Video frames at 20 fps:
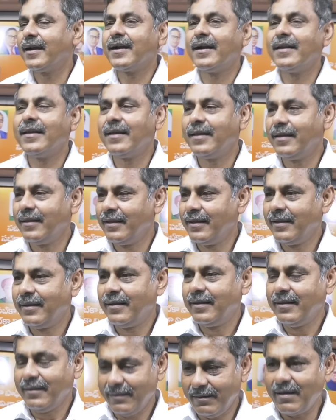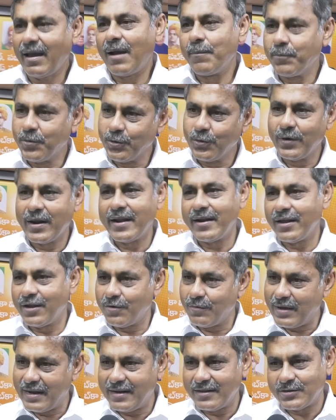అక్కడ అప్పుడు కూడా
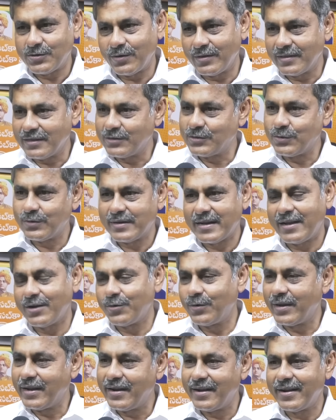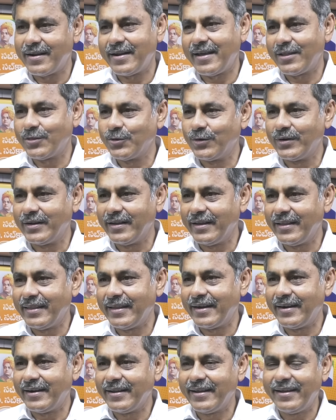అన్నారు వాళ్ళ సొంత చుట్టాలు కూడా అన్నారు నాతోటి
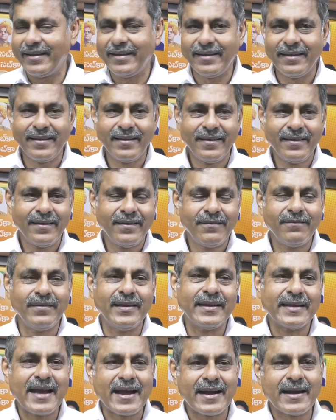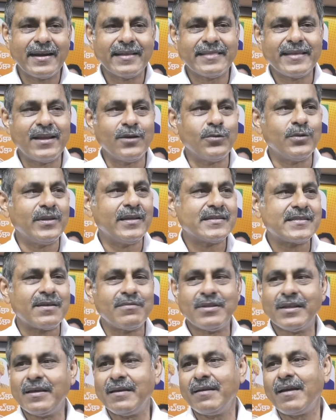ఏంటంటే వీనికి అక్కడ
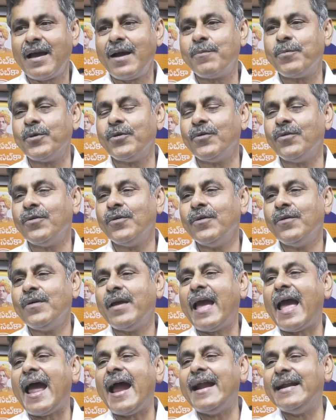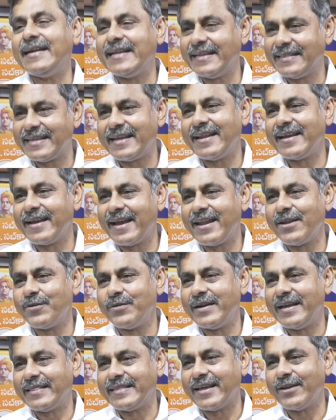తెలుగుదేశంలో అప్పుడు యాంటీ తెలంగాణ
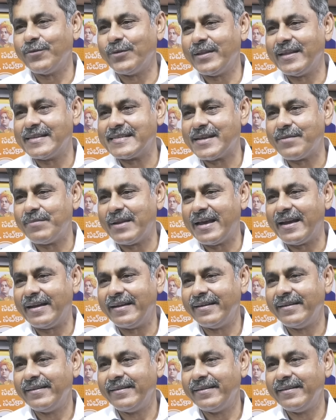ఉండే తెలుగుదేశంలో